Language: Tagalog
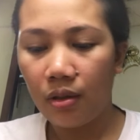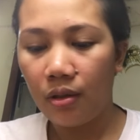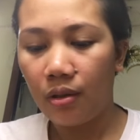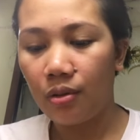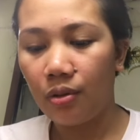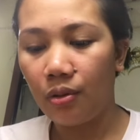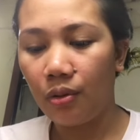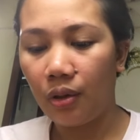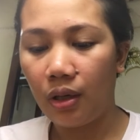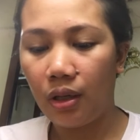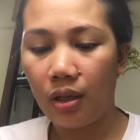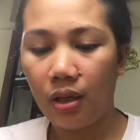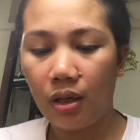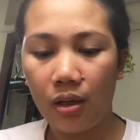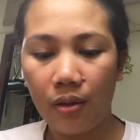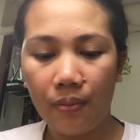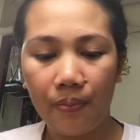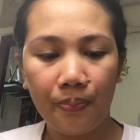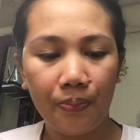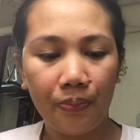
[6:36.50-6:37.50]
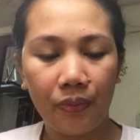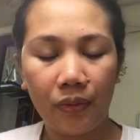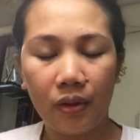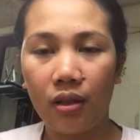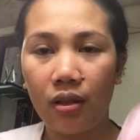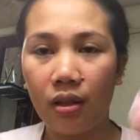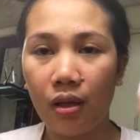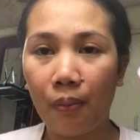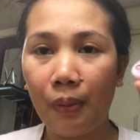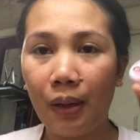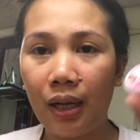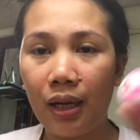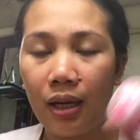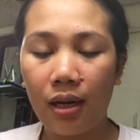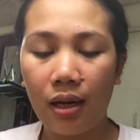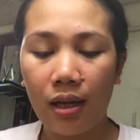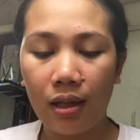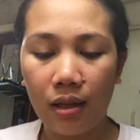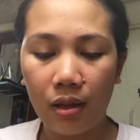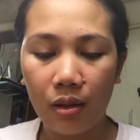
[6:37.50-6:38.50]
So, okay na. Hmm, apply na
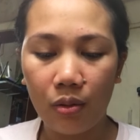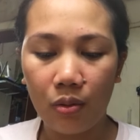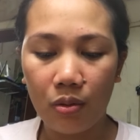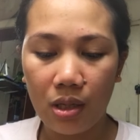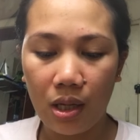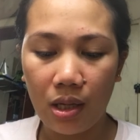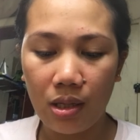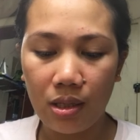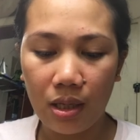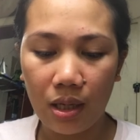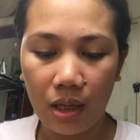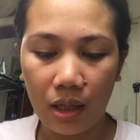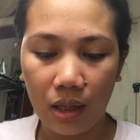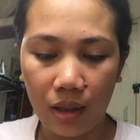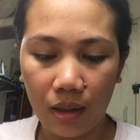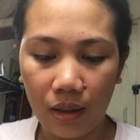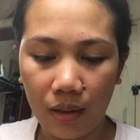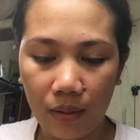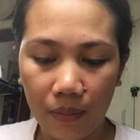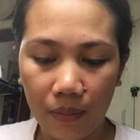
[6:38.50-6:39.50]
natin tong sunscreen.